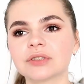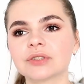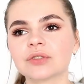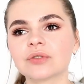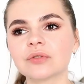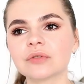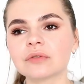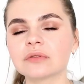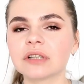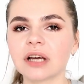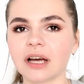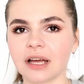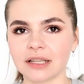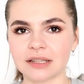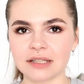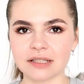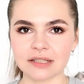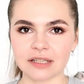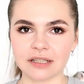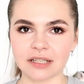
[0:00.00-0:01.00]
то да,
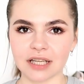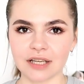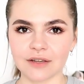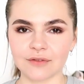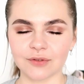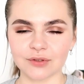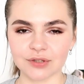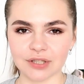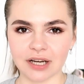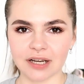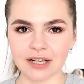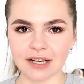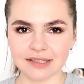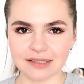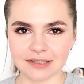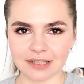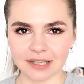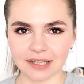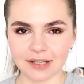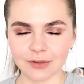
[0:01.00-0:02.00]
это скорее вот как раз
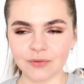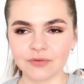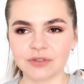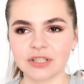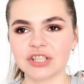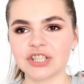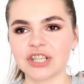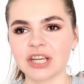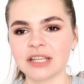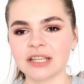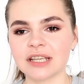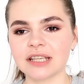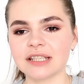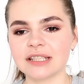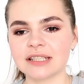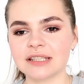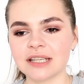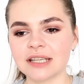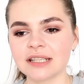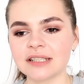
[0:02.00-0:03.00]
такие увлечения.
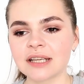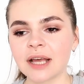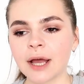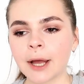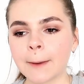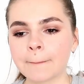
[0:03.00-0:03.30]
И здесь